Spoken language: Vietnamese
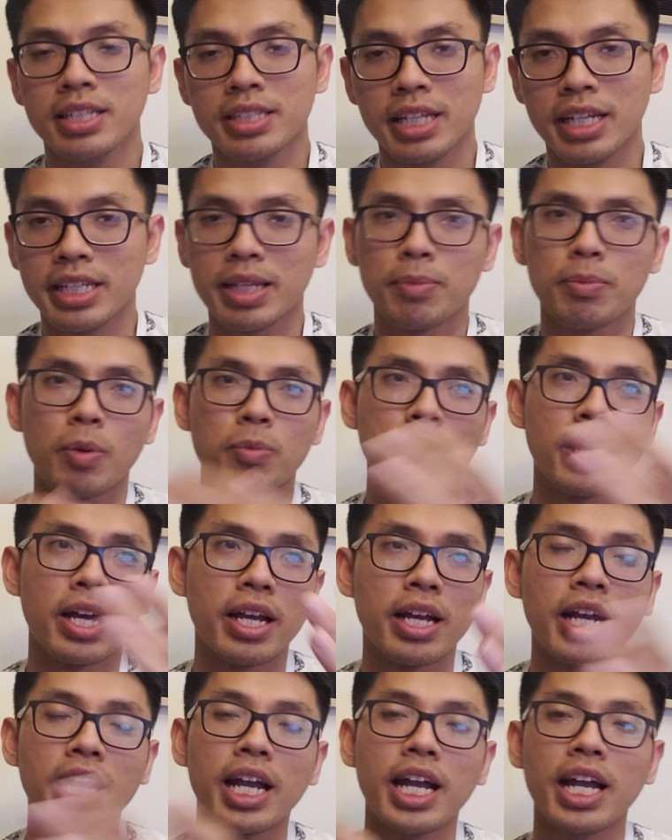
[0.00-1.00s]
thì trong một
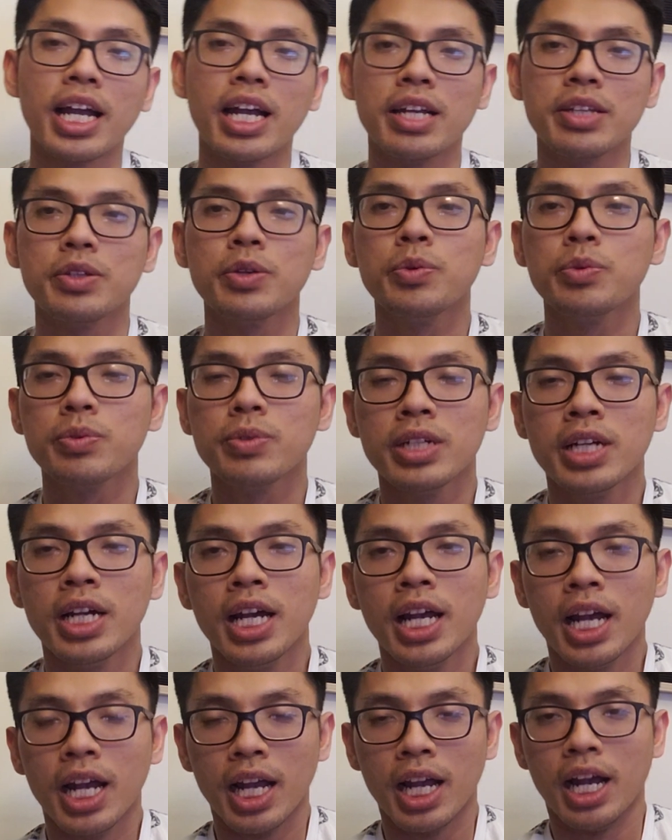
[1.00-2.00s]
lần à, du,
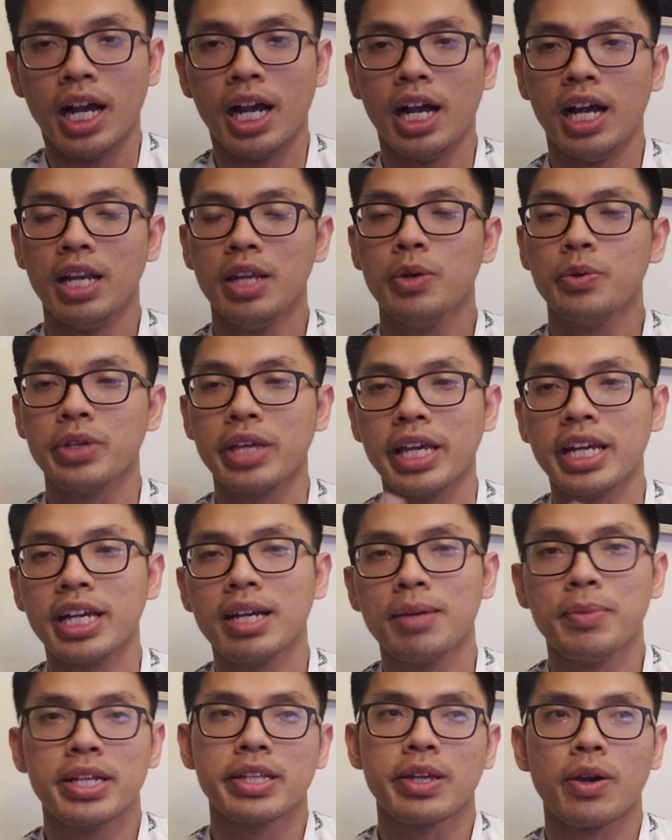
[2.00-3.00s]
à, lưu diễn
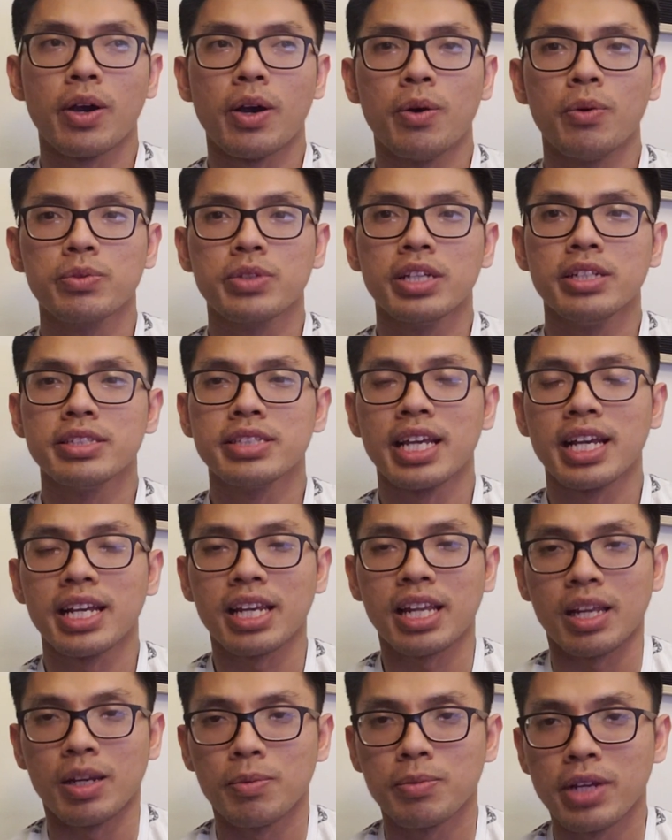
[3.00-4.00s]
ở bên châu Âu chính xác
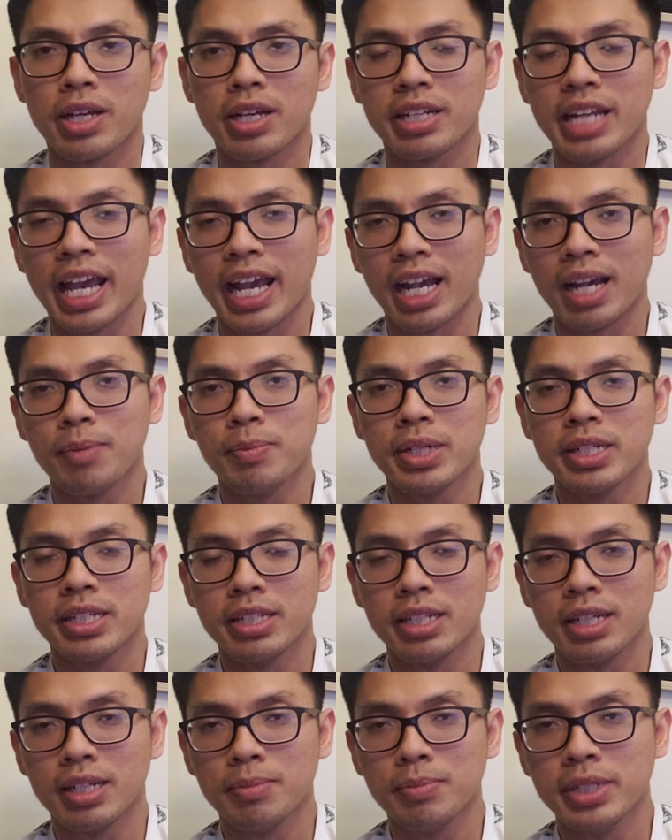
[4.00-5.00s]
là lúc đó đang ở
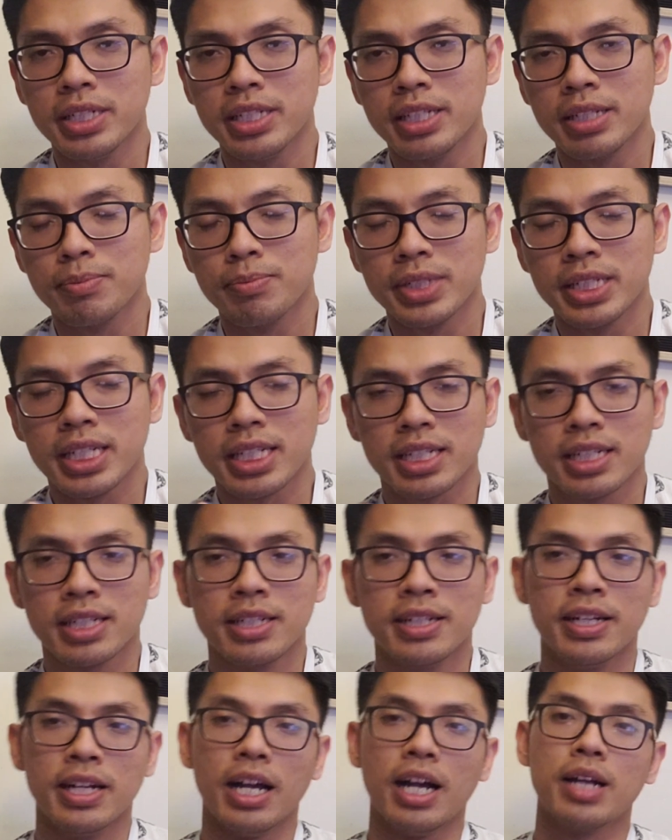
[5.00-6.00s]
bên uh, Berlin bên Đức
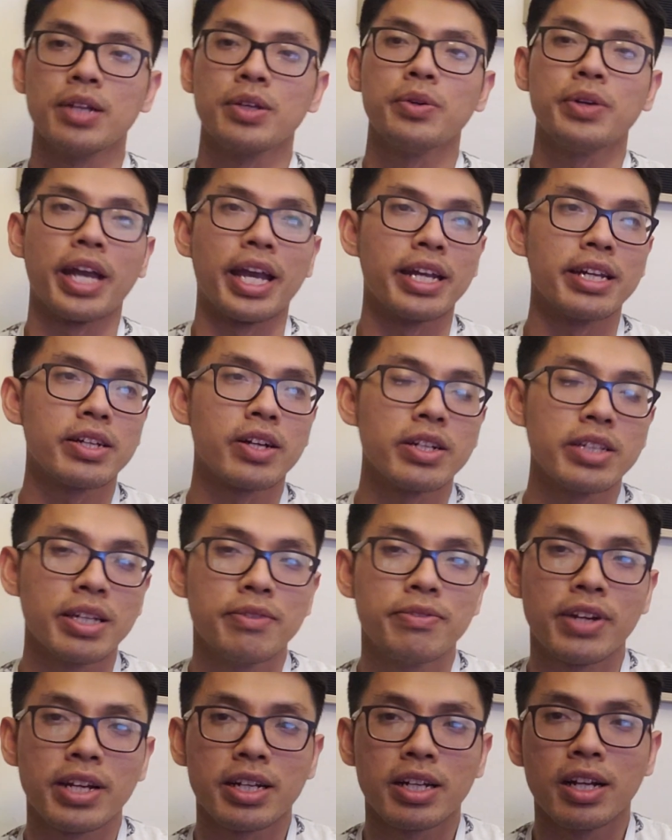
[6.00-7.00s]
họ Chu Ngạn đã có
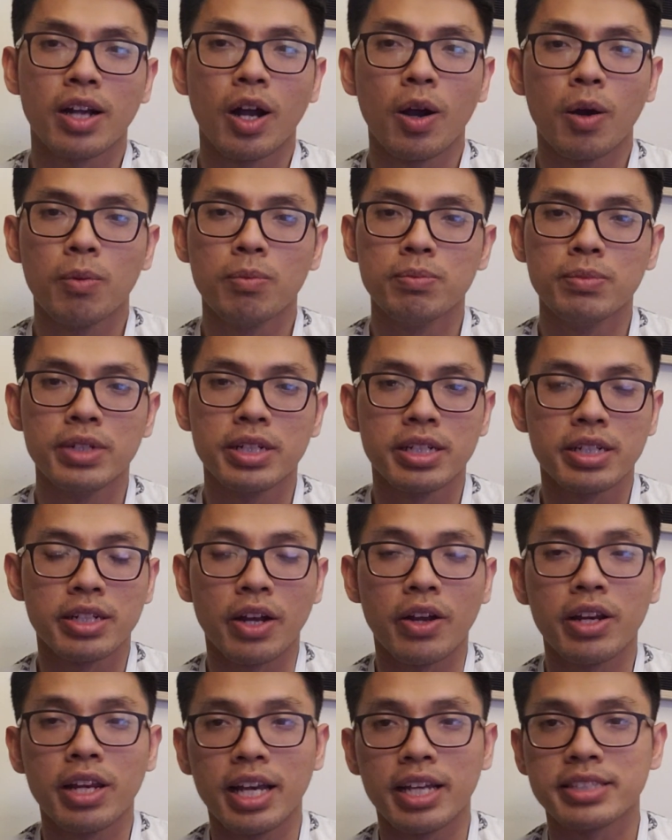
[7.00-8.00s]
những phát ngôn uh,
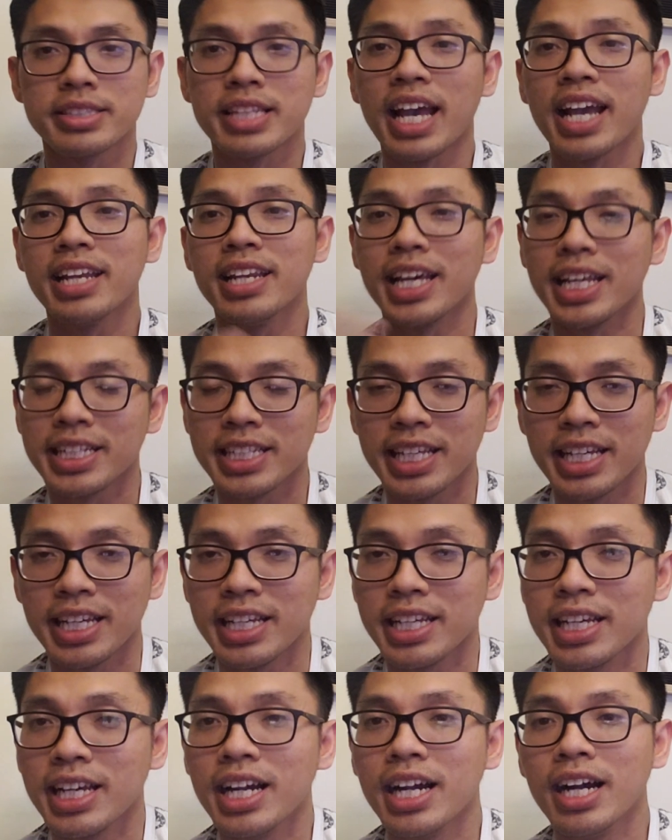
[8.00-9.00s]
gọi là sai lệch
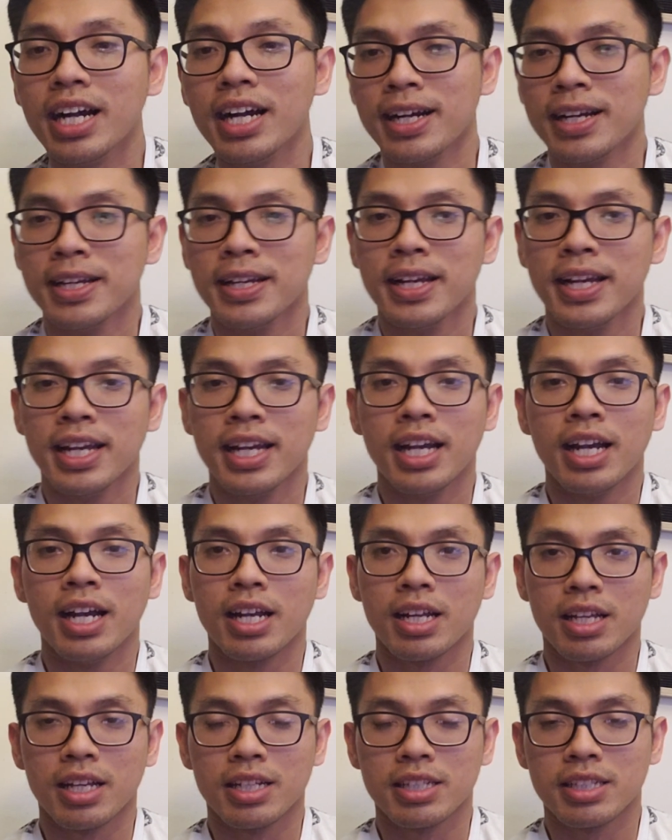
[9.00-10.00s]
về uh,
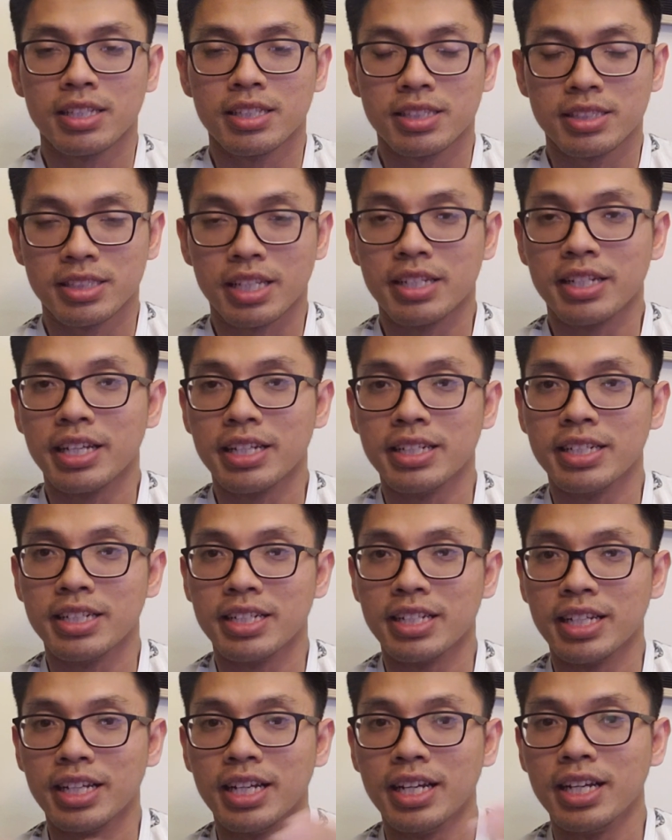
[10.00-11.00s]
tình
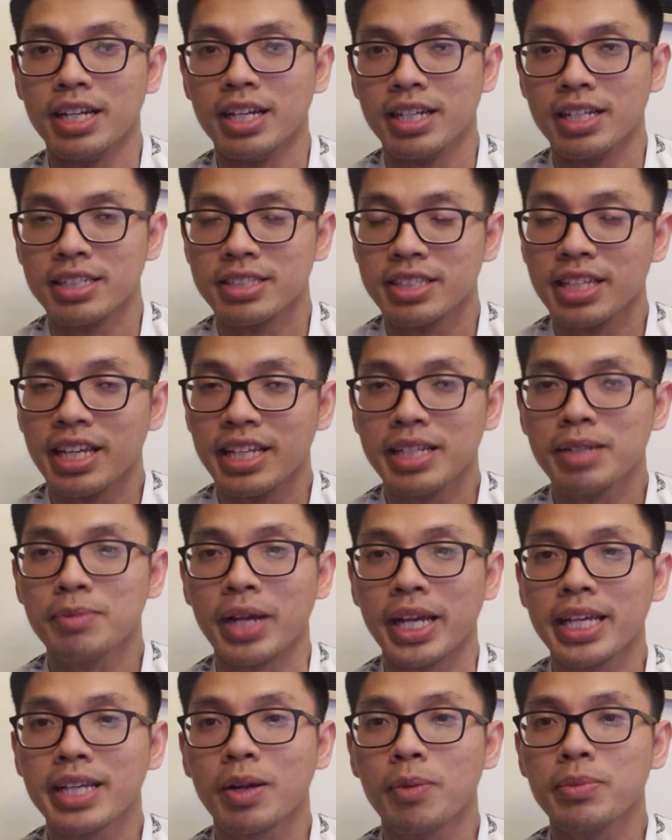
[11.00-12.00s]
hình uh, về nước
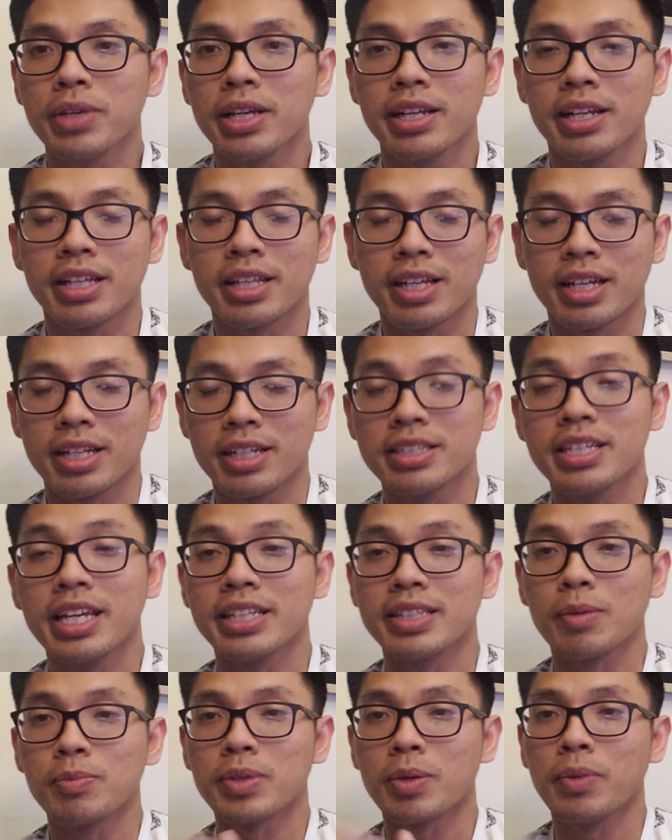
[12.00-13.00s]
Mỹ cũng như là về
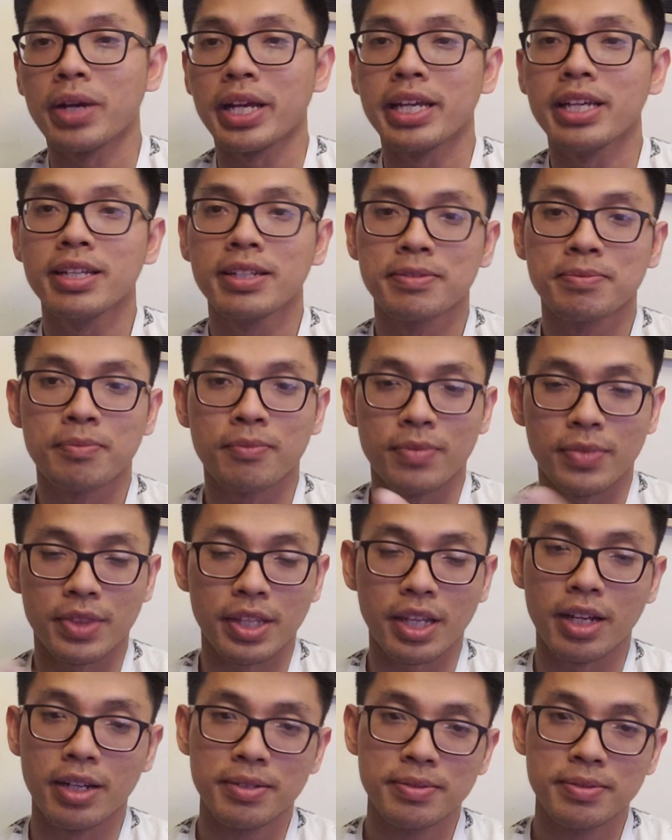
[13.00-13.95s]
tổng thống Mỹ ừ.